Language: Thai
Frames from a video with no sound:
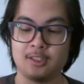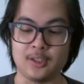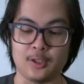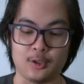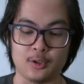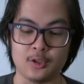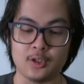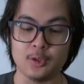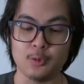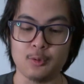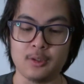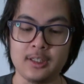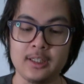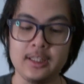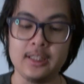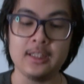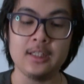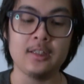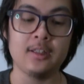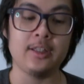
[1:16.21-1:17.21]
สองตัว
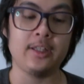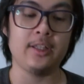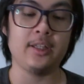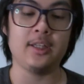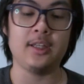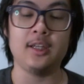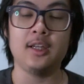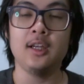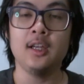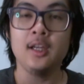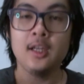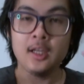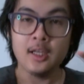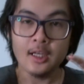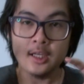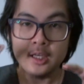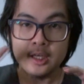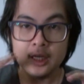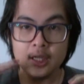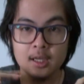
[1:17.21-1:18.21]
นี้เลยนะฮะ
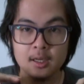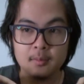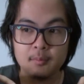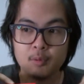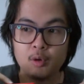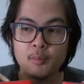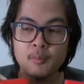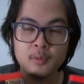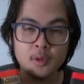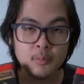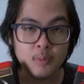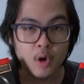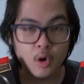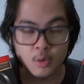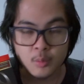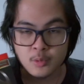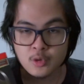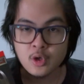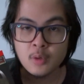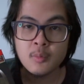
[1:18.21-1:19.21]
ผมต้องบอก
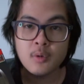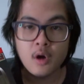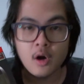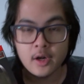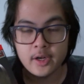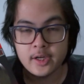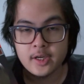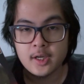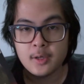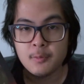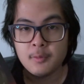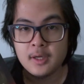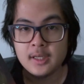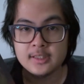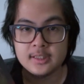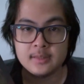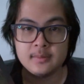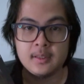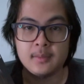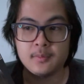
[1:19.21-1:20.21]
คุณผู้ชมก่อนนะครับ ว่า
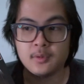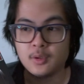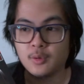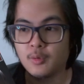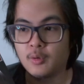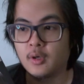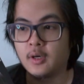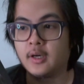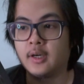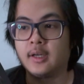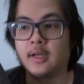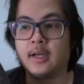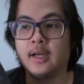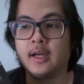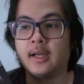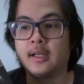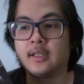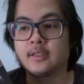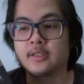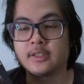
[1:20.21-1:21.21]
สำหรับตัว
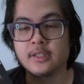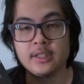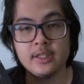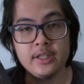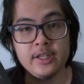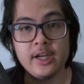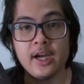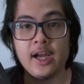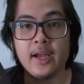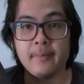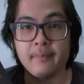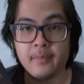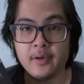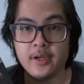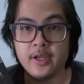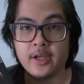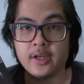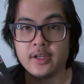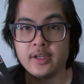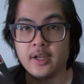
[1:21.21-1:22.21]
ซีรีส์
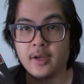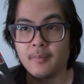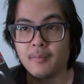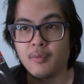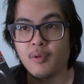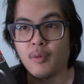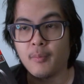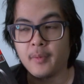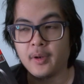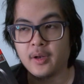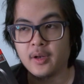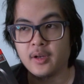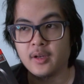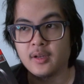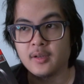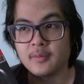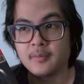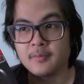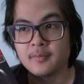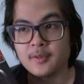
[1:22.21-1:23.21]
HyperX เนี่ยผมเป็น
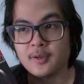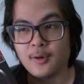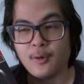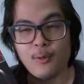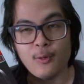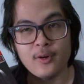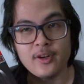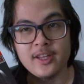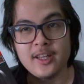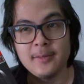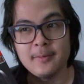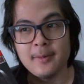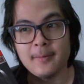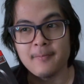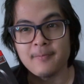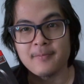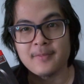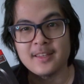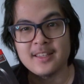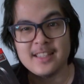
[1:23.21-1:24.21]
คนที่แบ
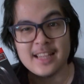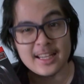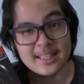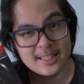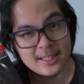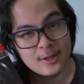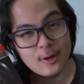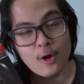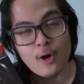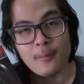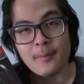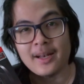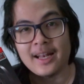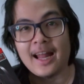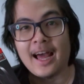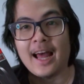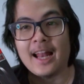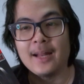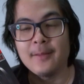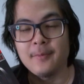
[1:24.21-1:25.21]
บอยากจะลองมัน
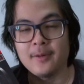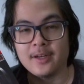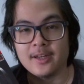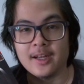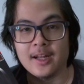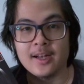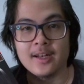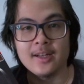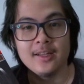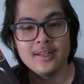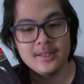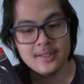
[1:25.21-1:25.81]
นานแล้วเหมือนกัน